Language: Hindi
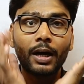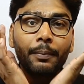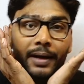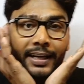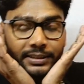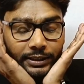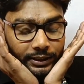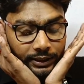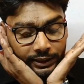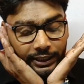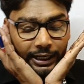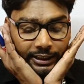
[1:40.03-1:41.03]
अब ऐसा
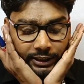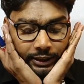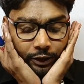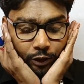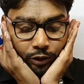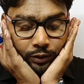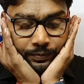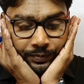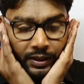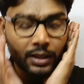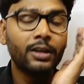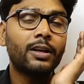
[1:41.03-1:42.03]
करके हाथ रख लो तुम
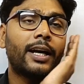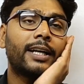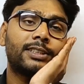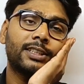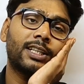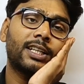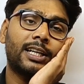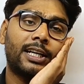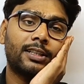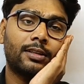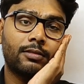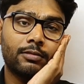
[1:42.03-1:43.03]
ऐसे करके
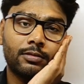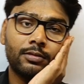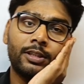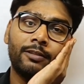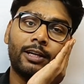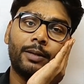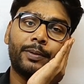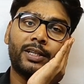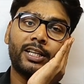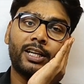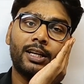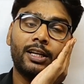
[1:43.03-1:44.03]
हाथ रख लो दीवार
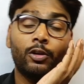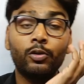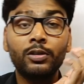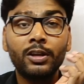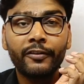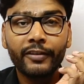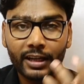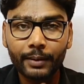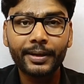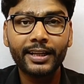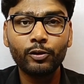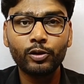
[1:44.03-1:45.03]
पर टेक ले लो फिर
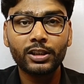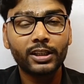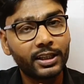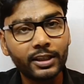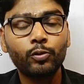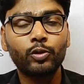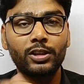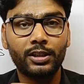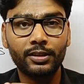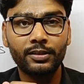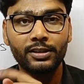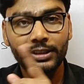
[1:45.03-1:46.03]
क्या पढ़ाई होती है नहीं होती
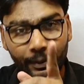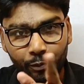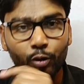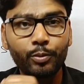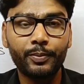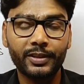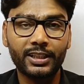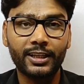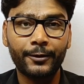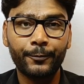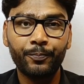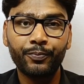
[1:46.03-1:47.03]
है ये आपको भी पता
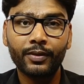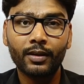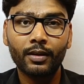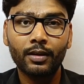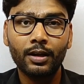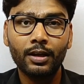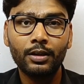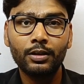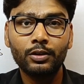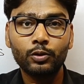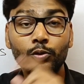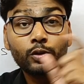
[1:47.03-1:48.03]
है
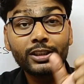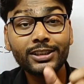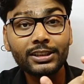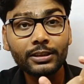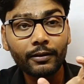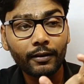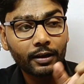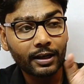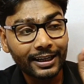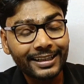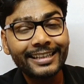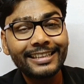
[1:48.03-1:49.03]
तो जिस
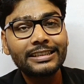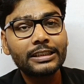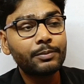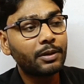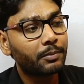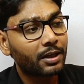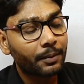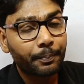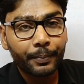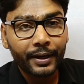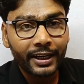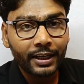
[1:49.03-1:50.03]
कंडीशन में हमारा
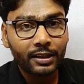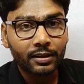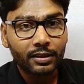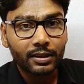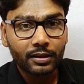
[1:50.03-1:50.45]
ब्रेन